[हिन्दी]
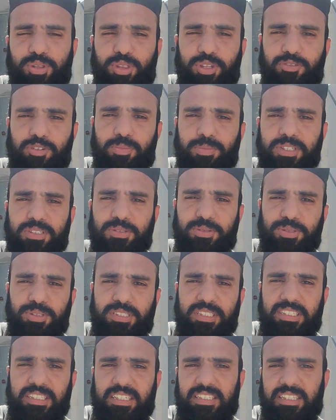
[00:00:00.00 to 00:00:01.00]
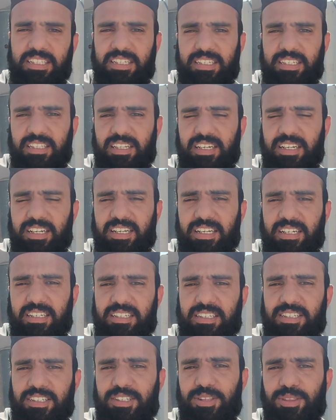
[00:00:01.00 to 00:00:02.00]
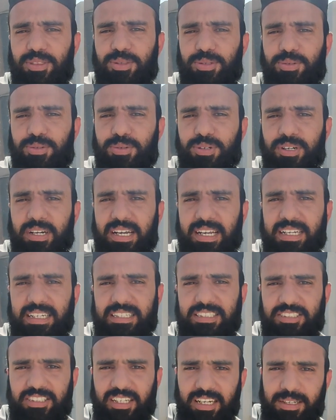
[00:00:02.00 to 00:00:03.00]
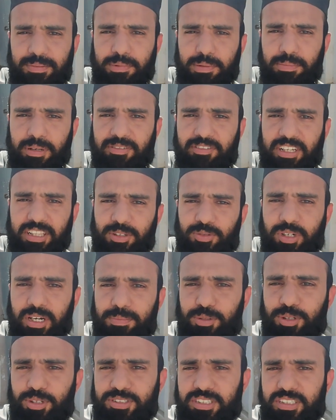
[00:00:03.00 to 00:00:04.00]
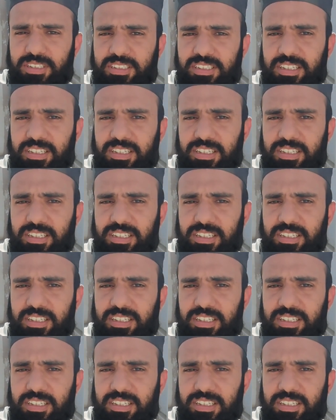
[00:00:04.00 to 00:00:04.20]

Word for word: तो वो बस उसी के देखता रहेगा तो आए चले मैं मिलवाता हूँ आपको अरसल